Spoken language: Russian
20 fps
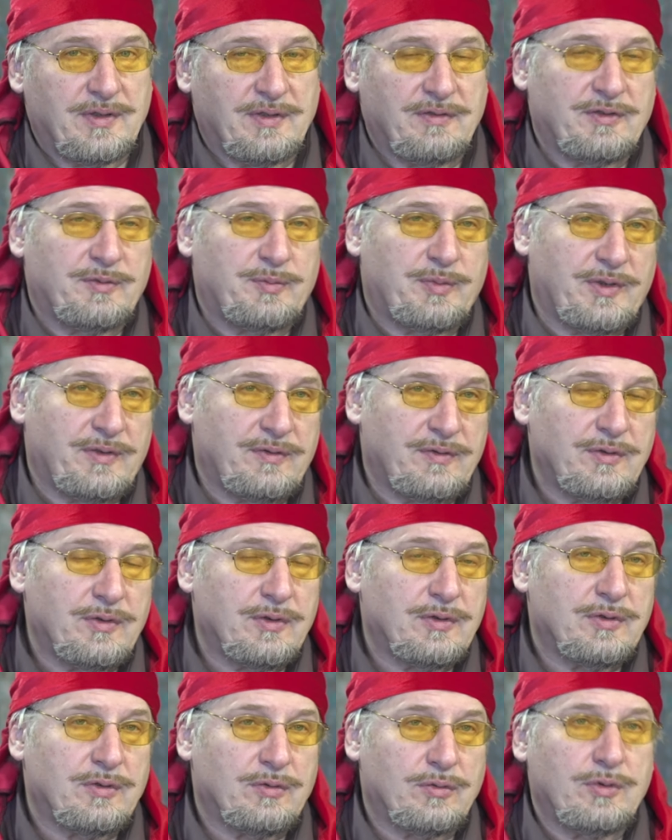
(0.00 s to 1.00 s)
Или
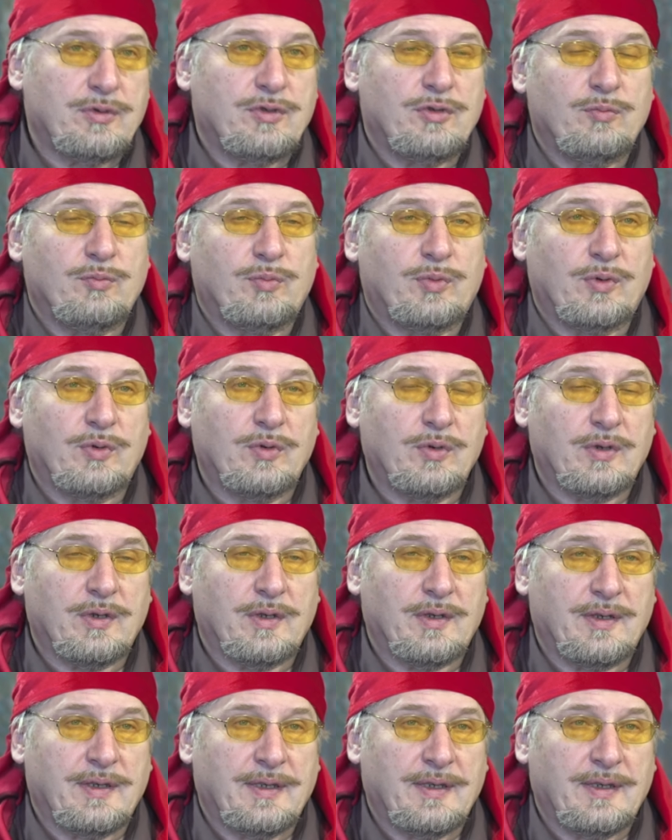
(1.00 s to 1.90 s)
воспроизведется очень плохо.